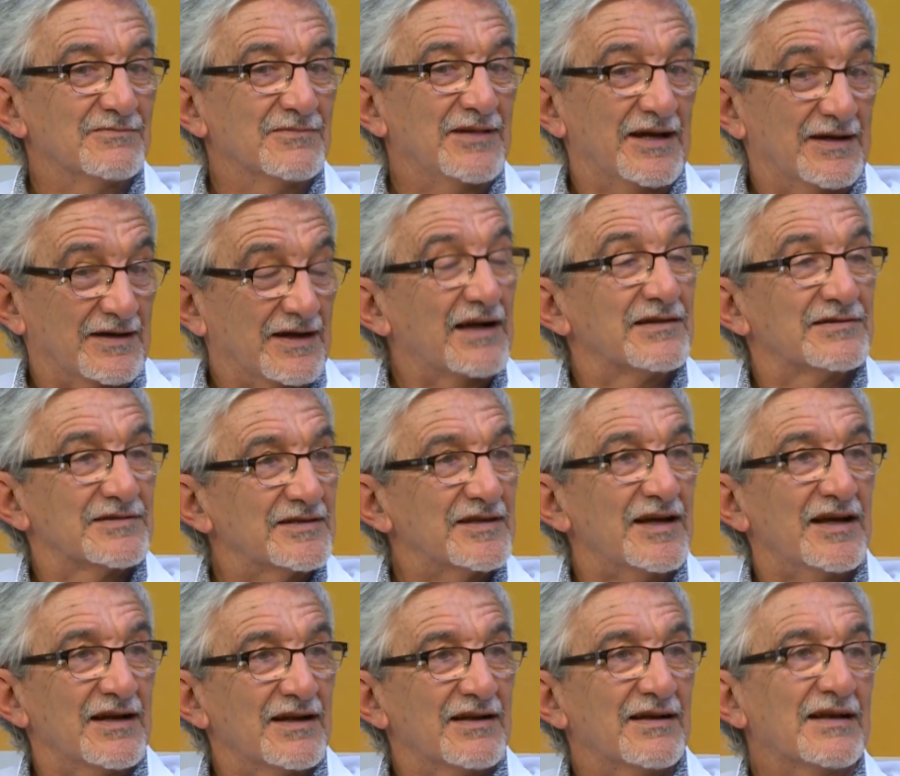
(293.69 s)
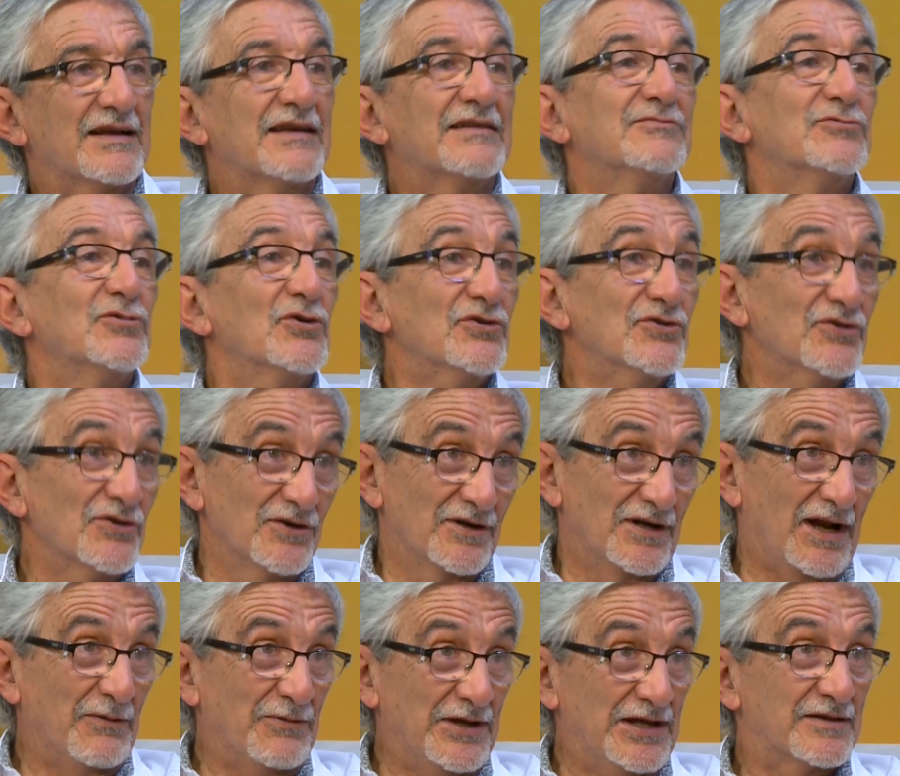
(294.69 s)
descansar no solo
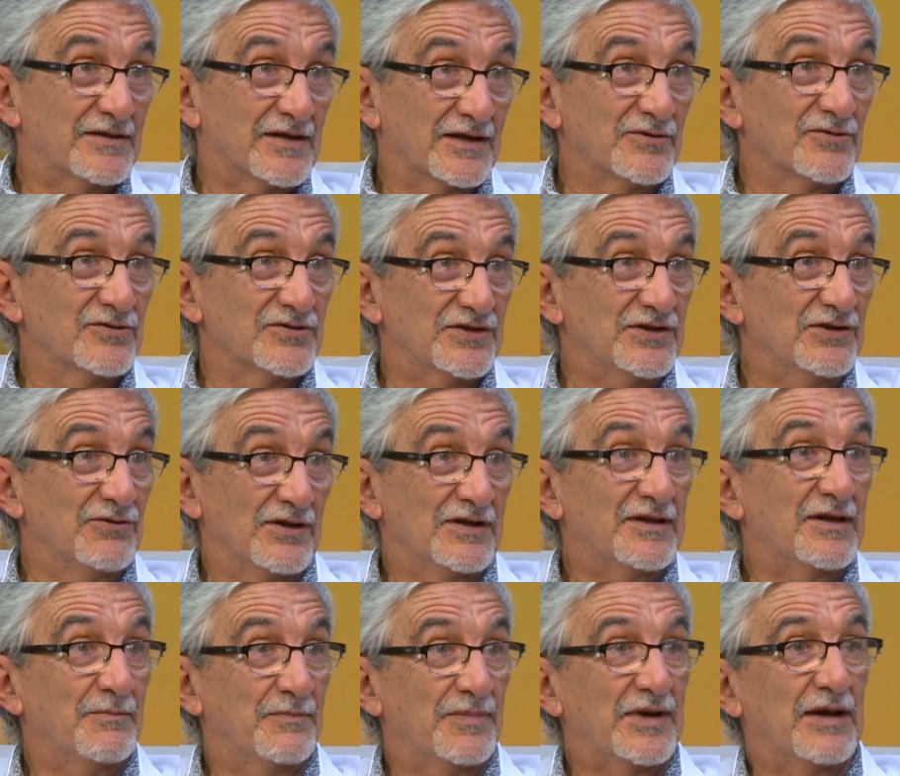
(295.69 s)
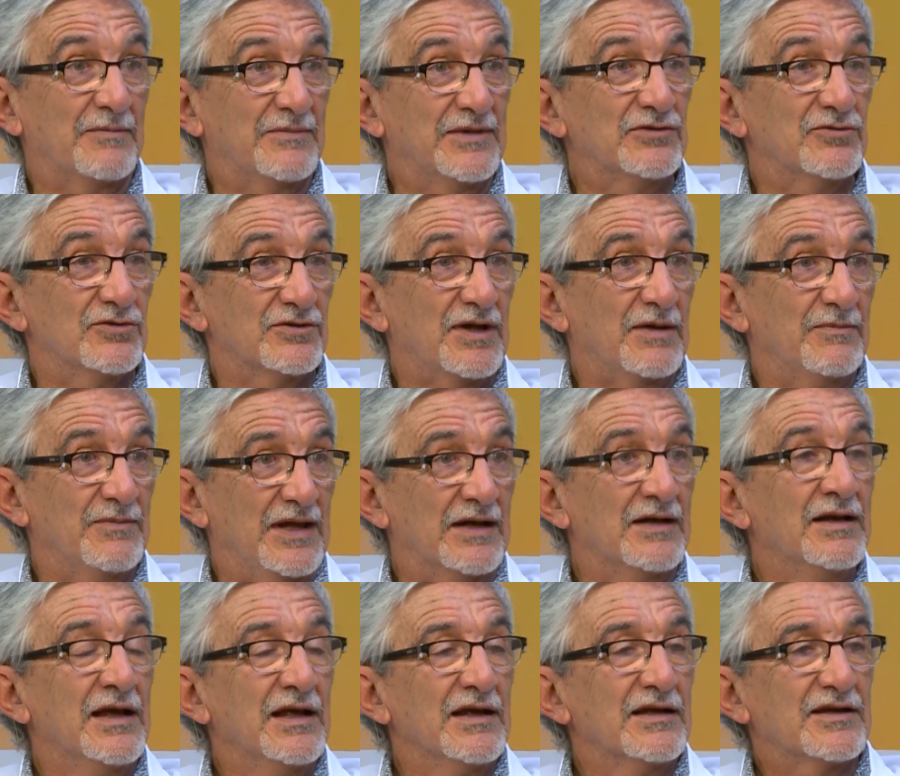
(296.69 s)
la vista sino el temperamento también
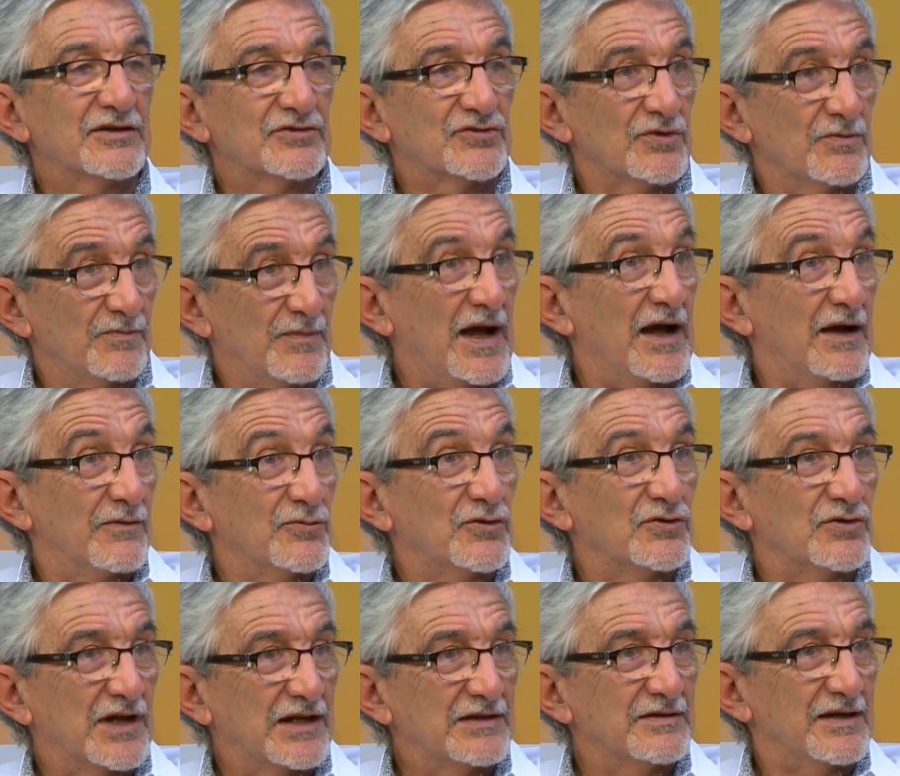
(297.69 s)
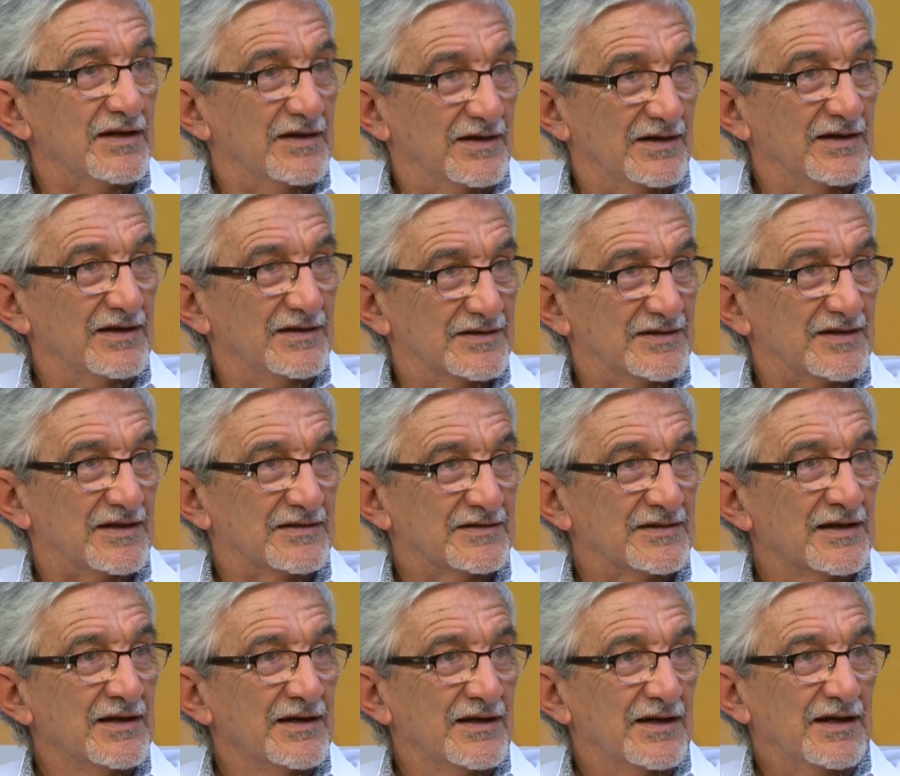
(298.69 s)
que son más abundantes en esas
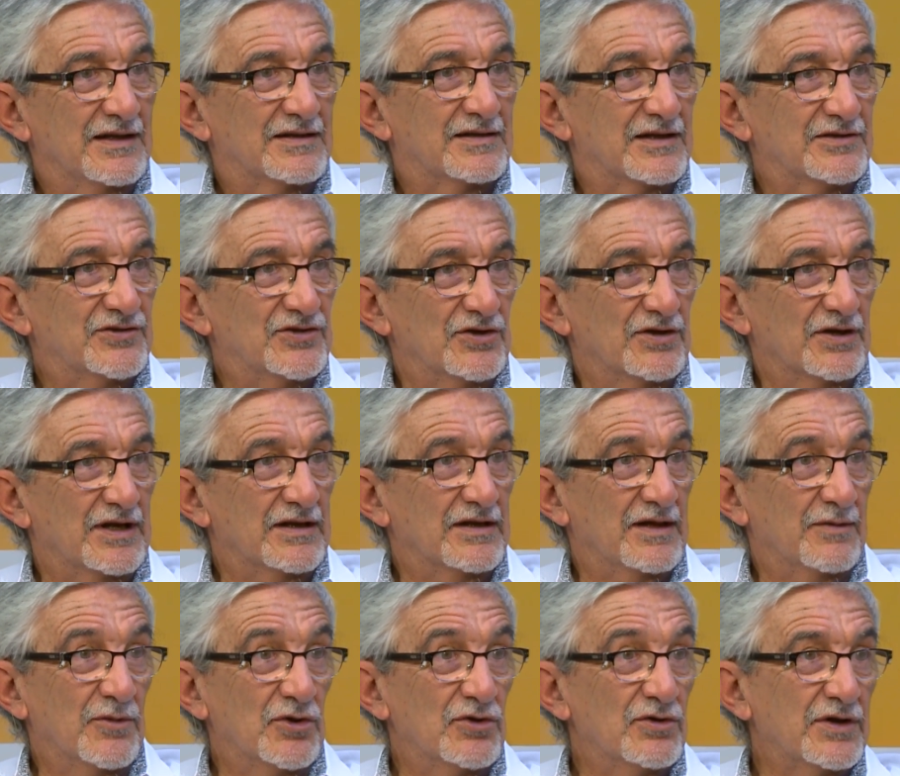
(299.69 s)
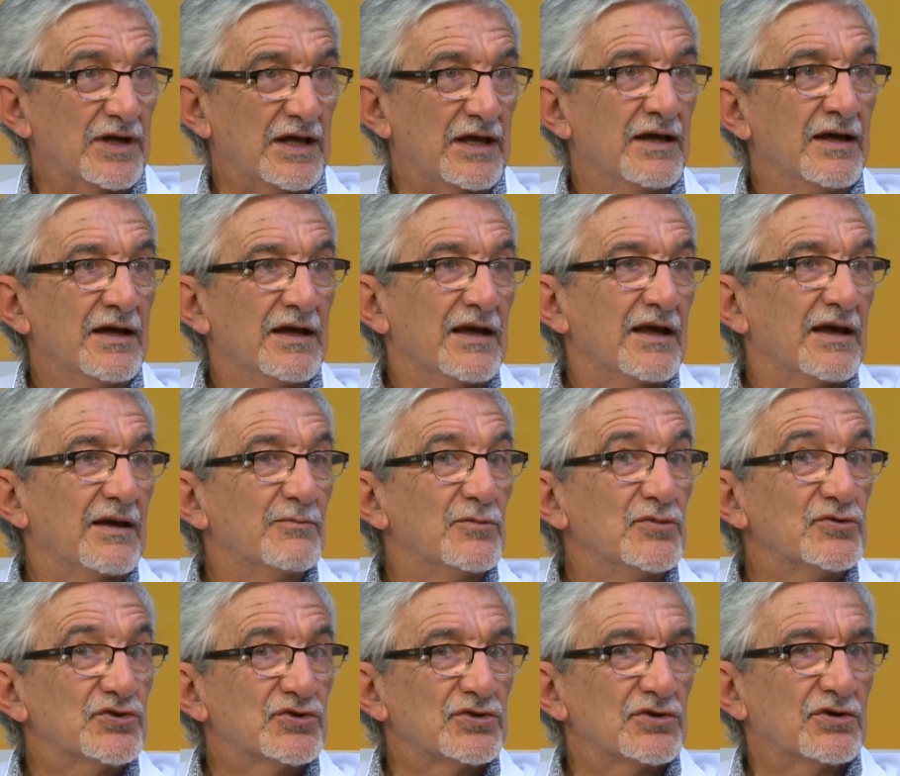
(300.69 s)
estaciones de modo que eh,
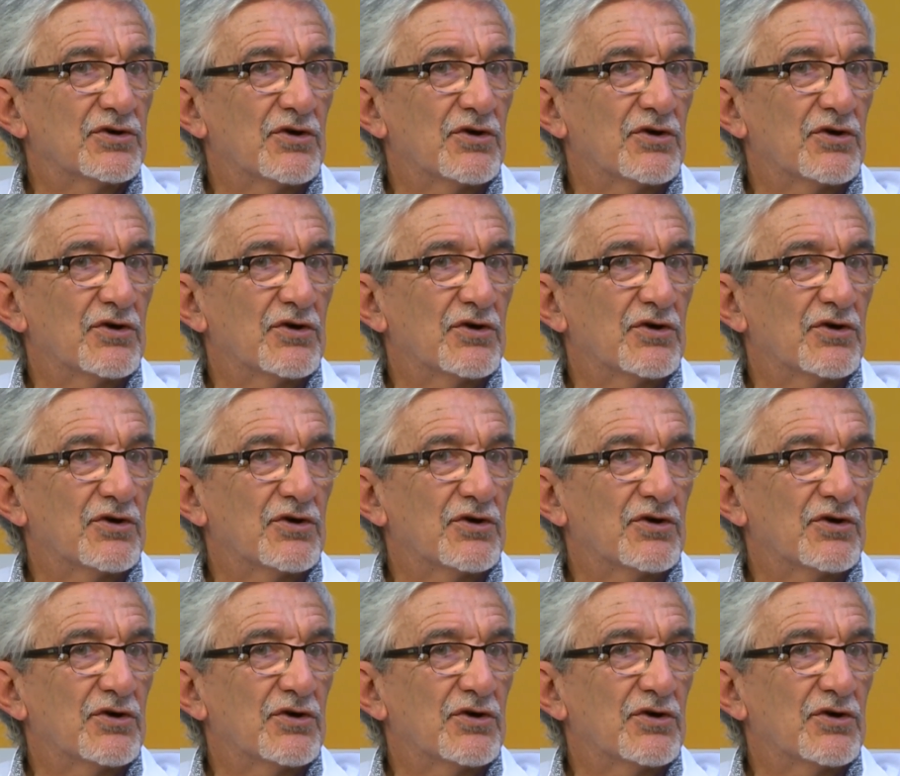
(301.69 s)
muchos